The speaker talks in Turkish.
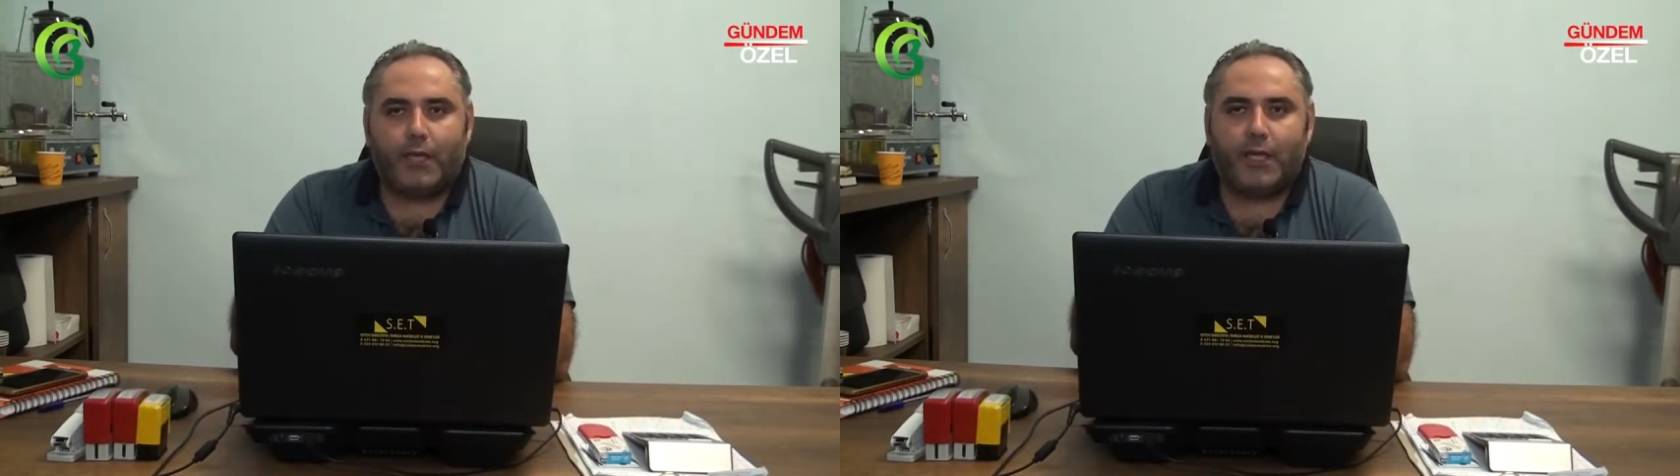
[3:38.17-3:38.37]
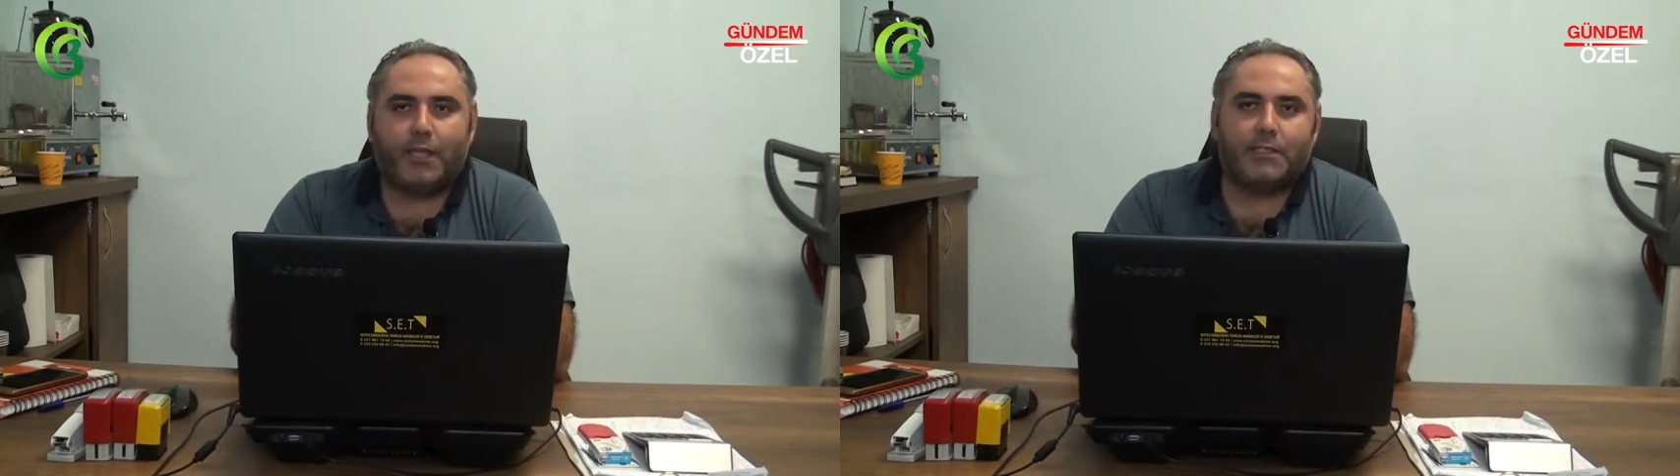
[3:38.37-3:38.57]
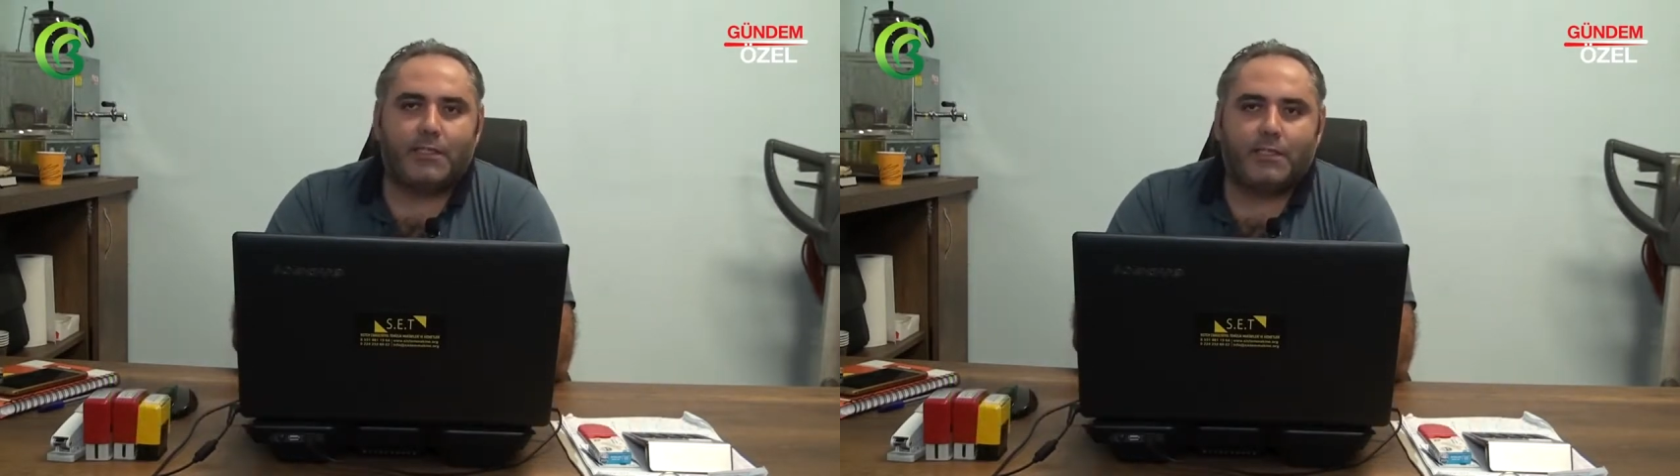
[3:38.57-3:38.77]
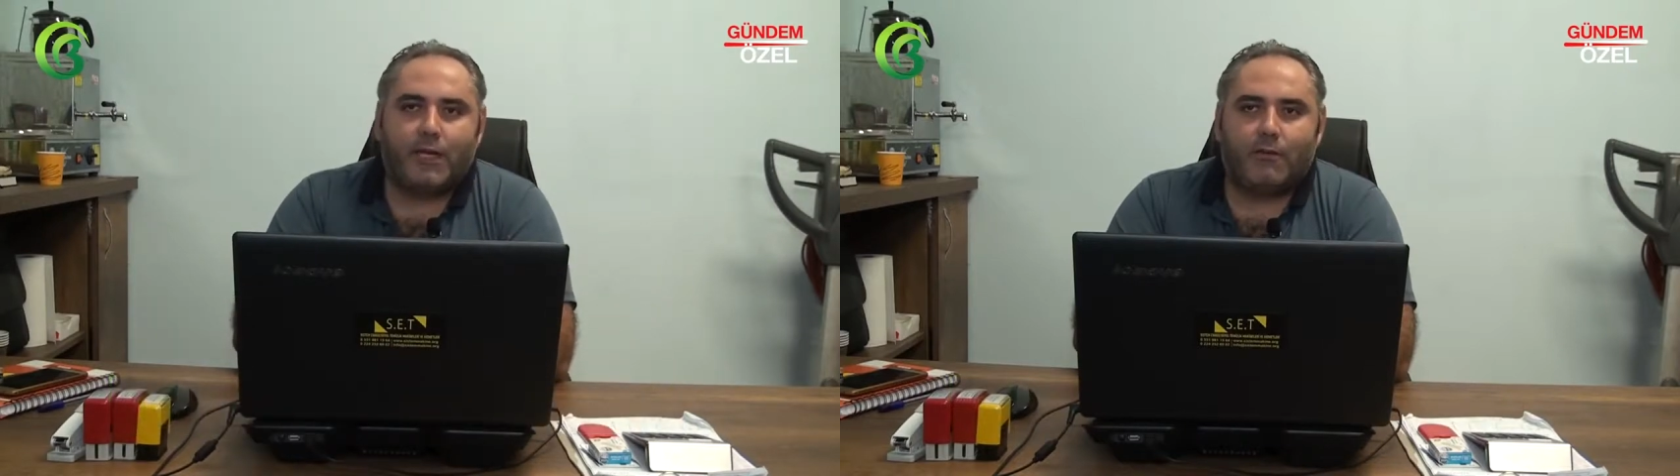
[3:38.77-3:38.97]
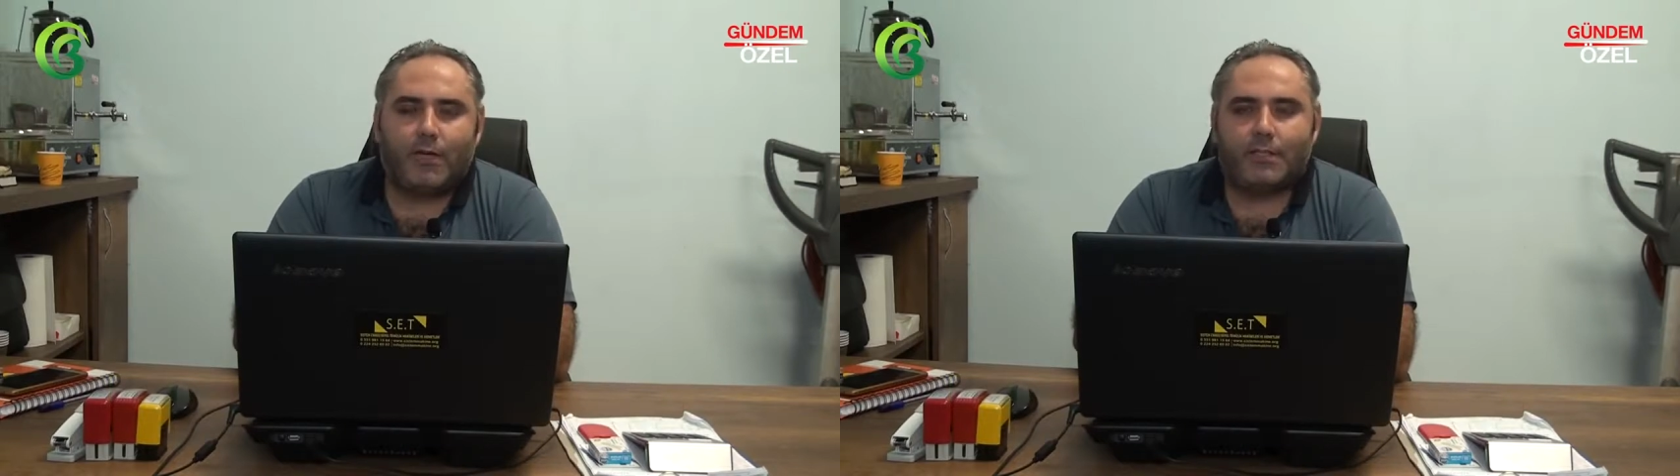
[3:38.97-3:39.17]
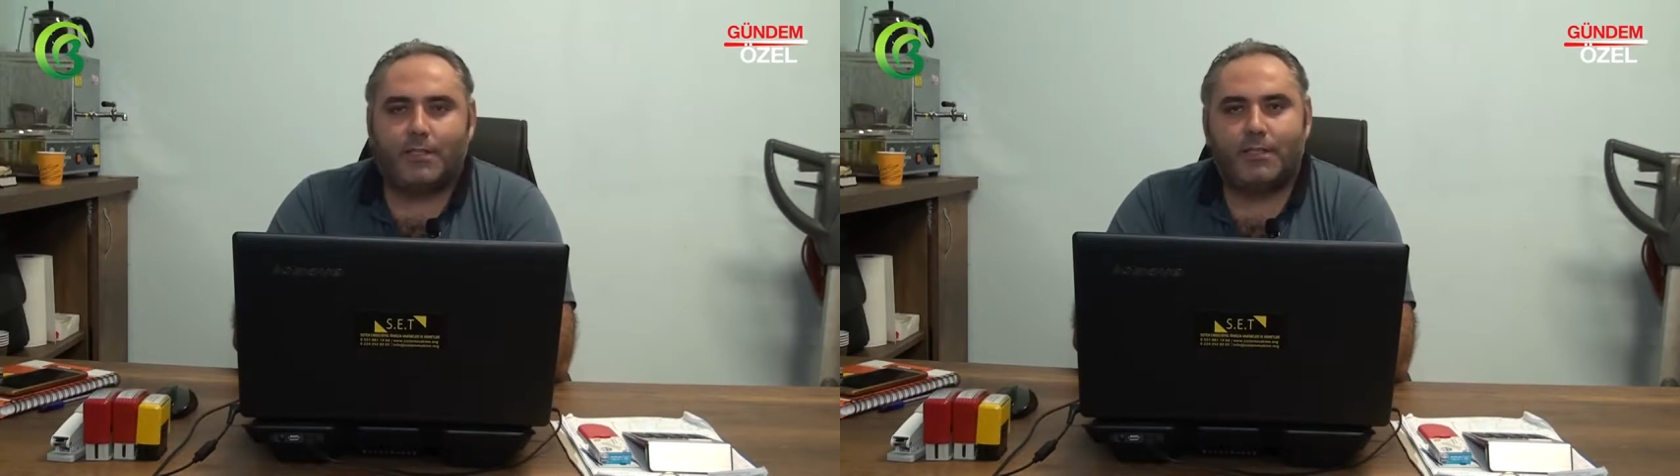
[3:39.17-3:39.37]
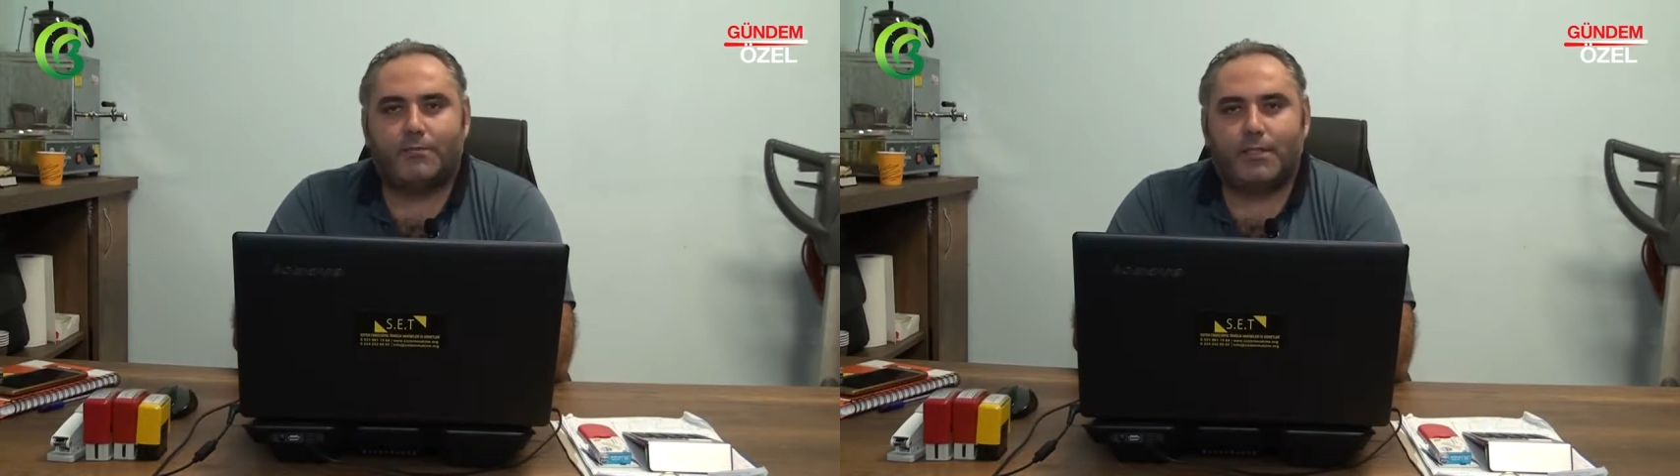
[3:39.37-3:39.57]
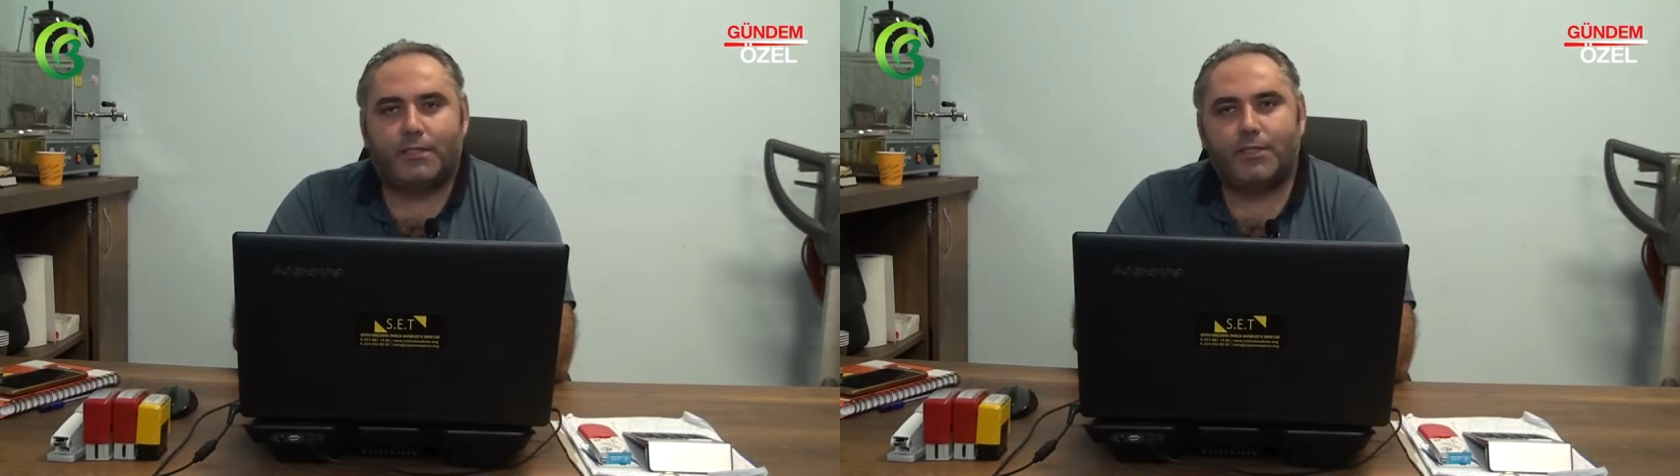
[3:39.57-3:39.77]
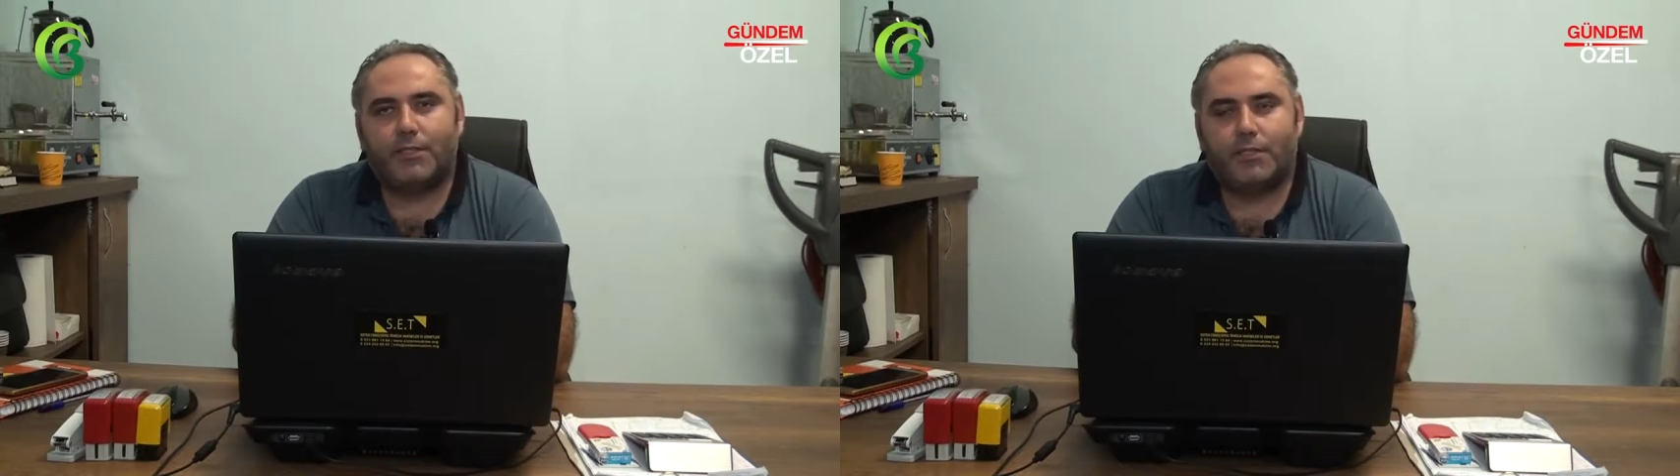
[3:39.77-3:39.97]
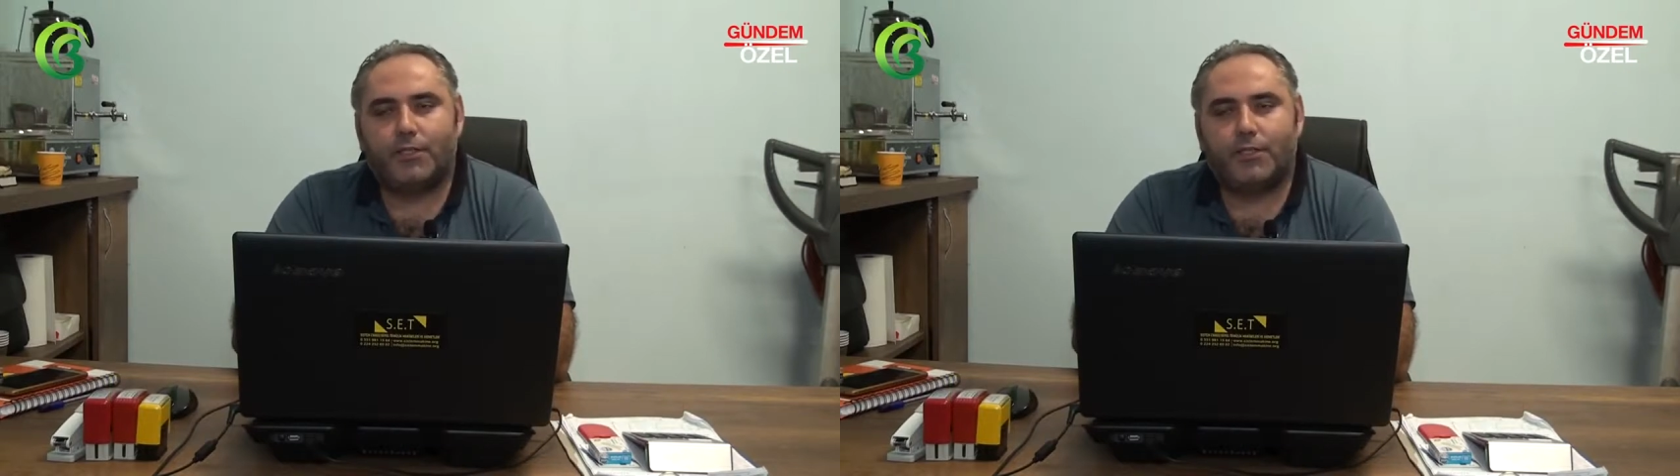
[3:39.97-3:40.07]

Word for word: iyi ki sizler varsınız. Biz sizin